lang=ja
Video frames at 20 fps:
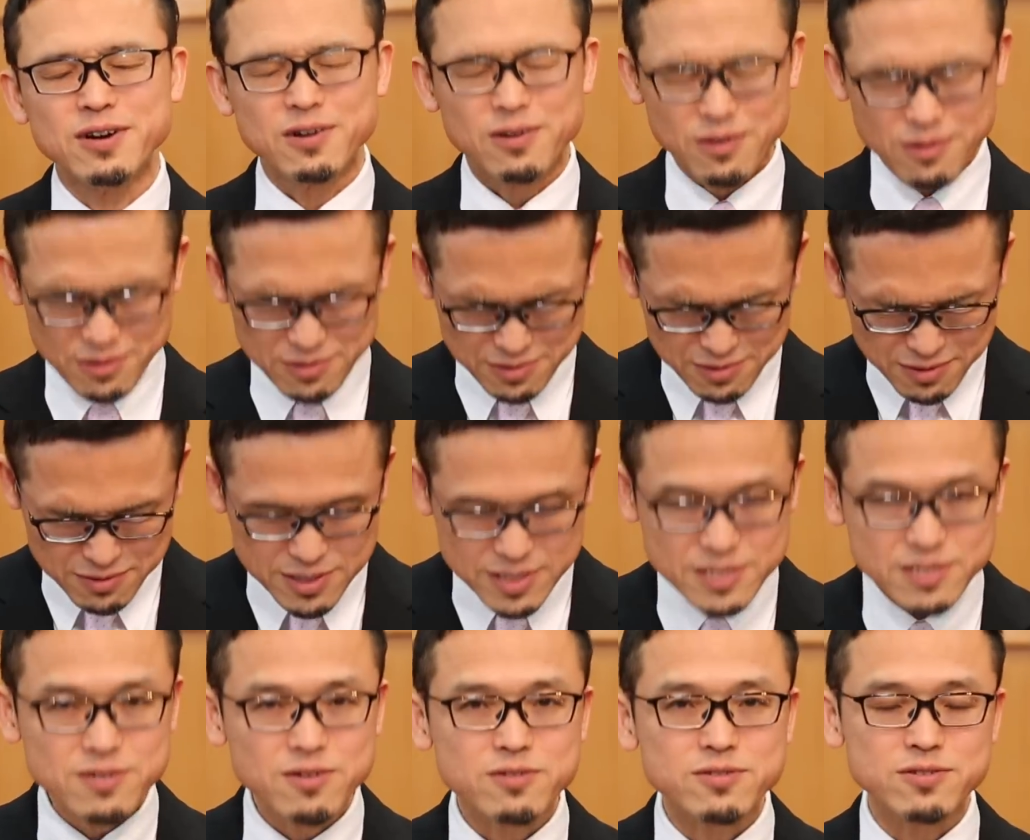本当に
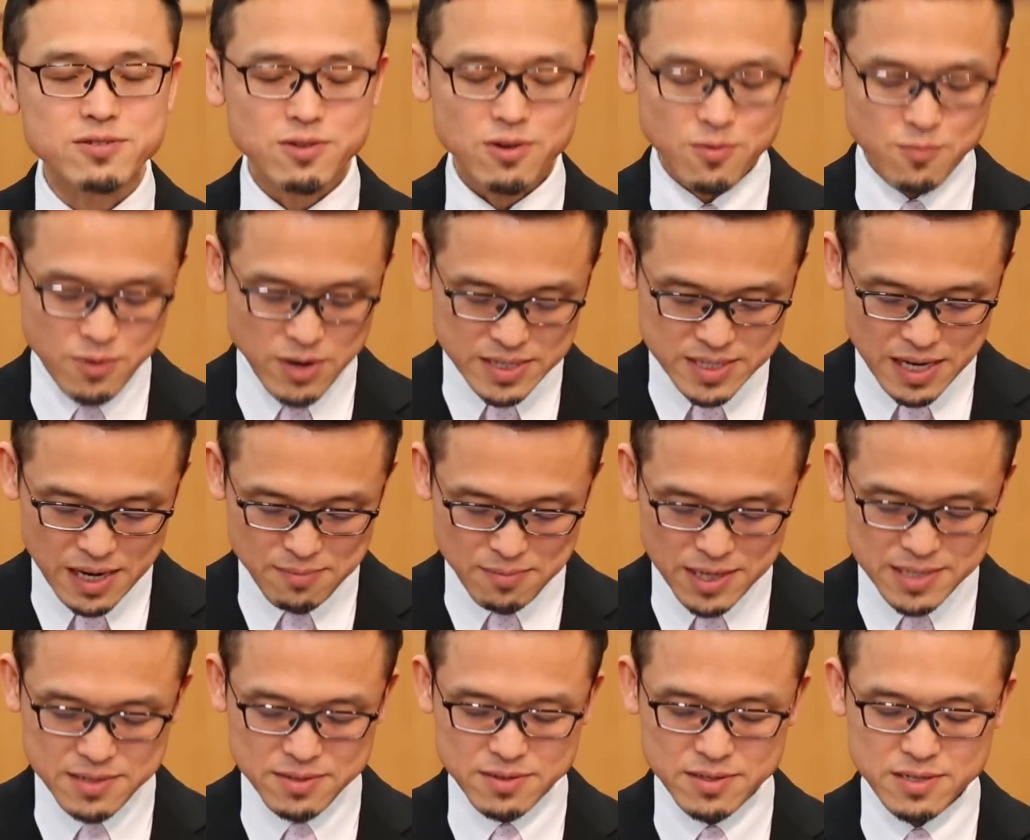強く思わされ
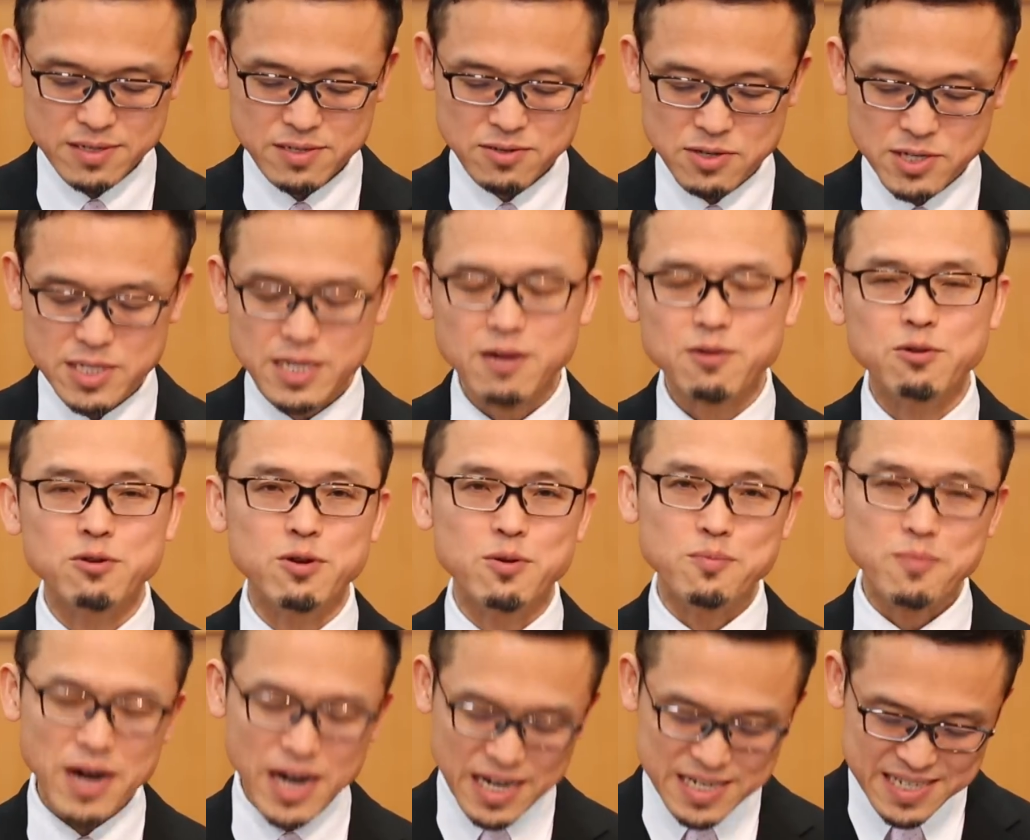ます。そしてこの
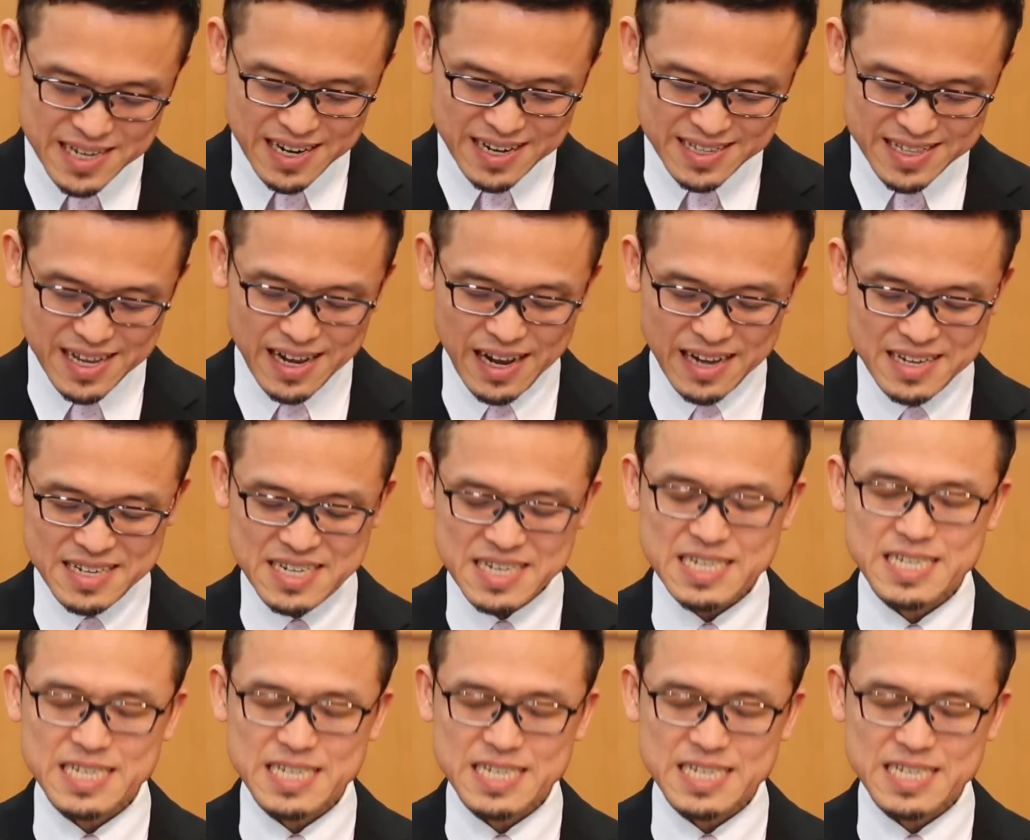任された